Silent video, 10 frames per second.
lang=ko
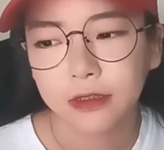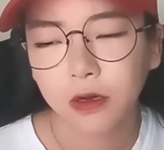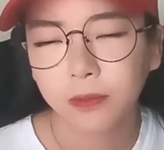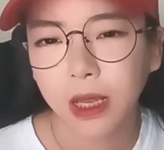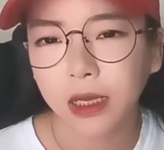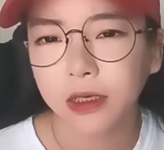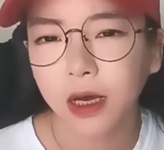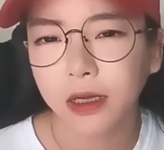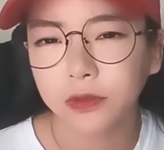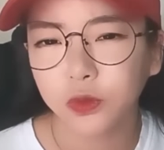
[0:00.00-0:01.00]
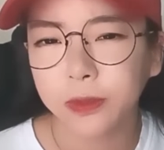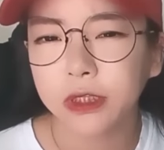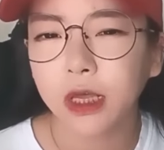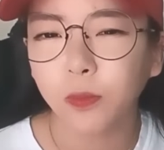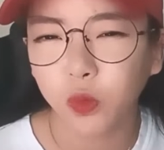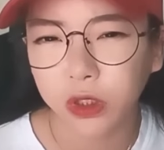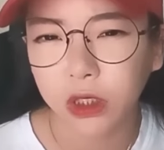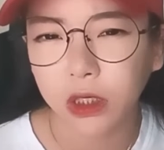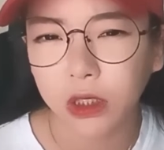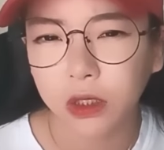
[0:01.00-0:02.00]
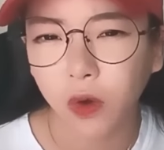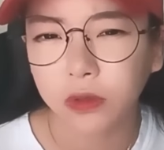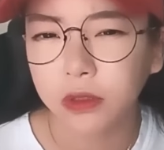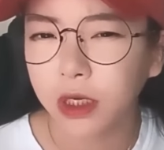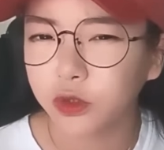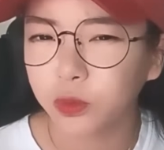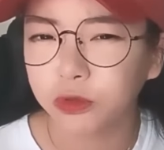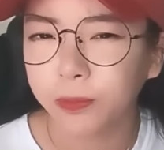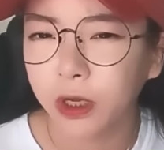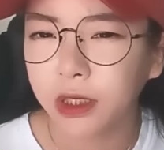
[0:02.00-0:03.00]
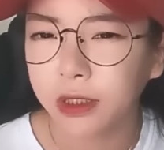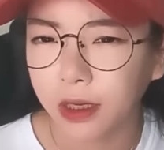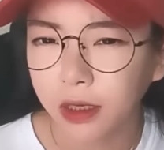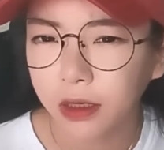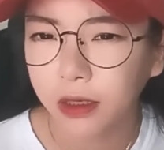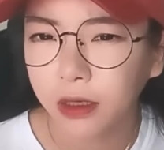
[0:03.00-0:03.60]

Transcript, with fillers: 그럼 나이가 좀 있다 보니 걷는 게 좀 불편했나?